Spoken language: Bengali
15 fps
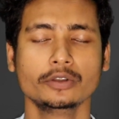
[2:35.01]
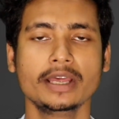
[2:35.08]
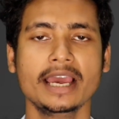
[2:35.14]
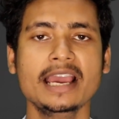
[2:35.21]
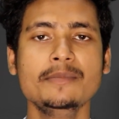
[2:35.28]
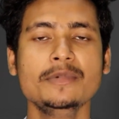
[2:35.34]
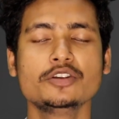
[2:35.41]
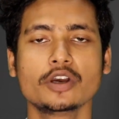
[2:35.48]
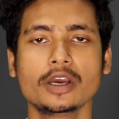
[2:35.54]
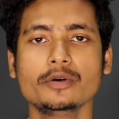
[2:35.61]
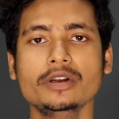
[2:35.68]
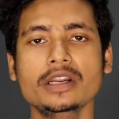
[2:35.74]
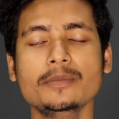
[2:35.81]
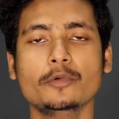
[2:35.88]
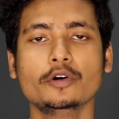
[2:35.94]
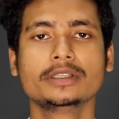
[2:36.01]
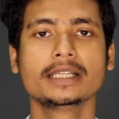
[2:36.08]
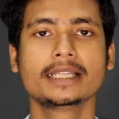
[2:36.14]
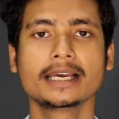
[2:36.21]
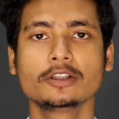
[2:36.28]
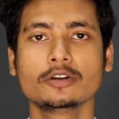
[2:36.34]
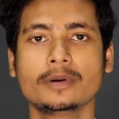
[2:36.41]
তো এই বিষয়গুলির
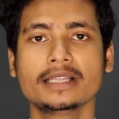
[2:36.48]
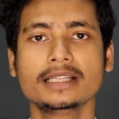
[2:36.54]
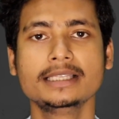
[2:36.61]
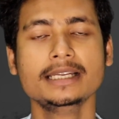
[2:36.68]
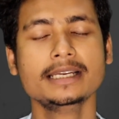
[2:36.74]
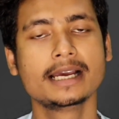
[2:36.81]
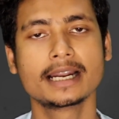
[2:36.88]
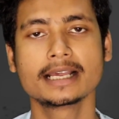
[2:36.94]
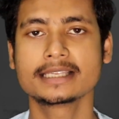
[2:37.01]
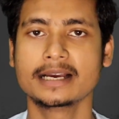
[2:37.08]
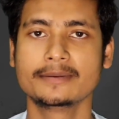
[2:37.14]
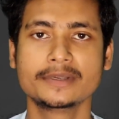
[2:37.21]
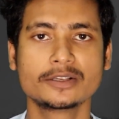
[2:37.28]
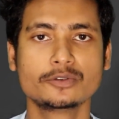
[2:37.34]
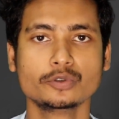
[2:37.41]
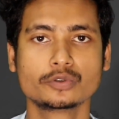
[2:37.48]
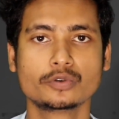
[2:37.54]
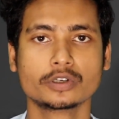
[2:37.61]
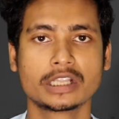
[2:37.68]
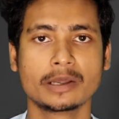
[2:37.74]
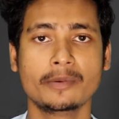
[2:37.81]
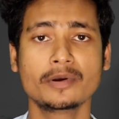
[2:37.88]
মধ্যে থেকে তোমাদের তিনখানা সাবজেক্ট চুজ
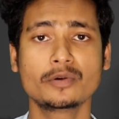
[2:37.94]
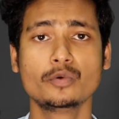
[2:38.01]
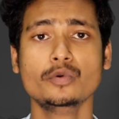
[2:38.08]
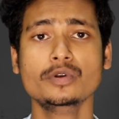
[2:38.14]
করতে হবে এবং